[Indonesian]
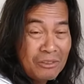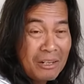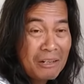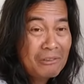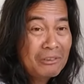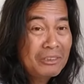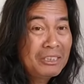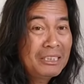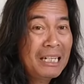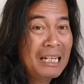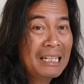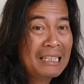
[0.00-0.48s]

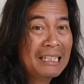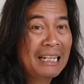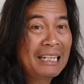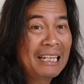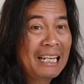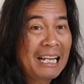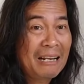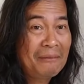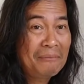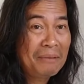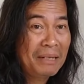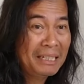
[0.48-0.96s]
sudah aku
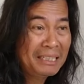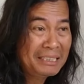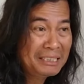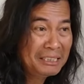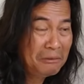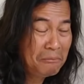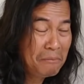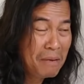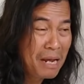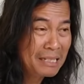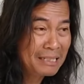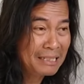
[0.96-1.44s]
jelaskan dalam
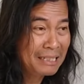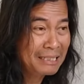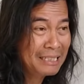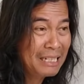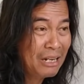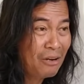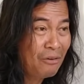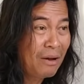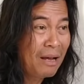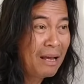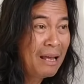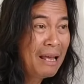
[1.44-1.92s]
edisi bahasa
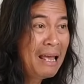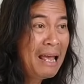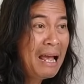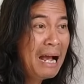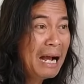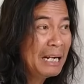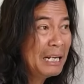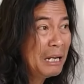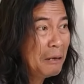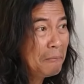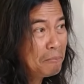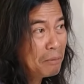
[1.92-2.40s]
Jawa.
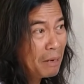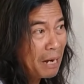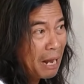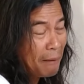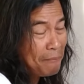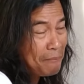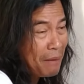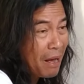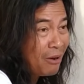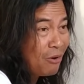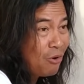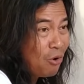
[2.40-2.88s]
Ada
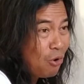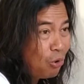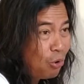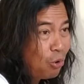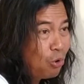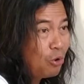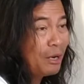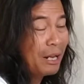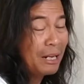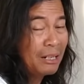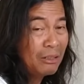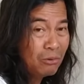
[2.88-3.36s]
berapa
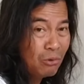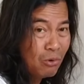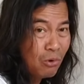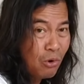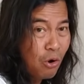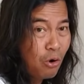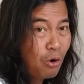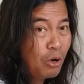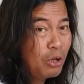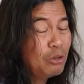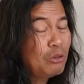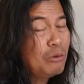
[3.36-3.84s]
ngono dan itu
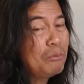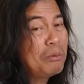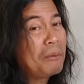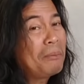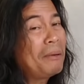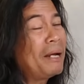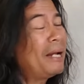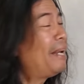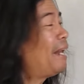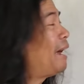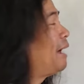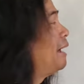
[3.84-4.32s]
ngono itu
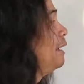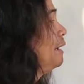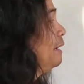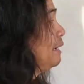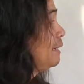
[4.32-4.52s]
berbeda.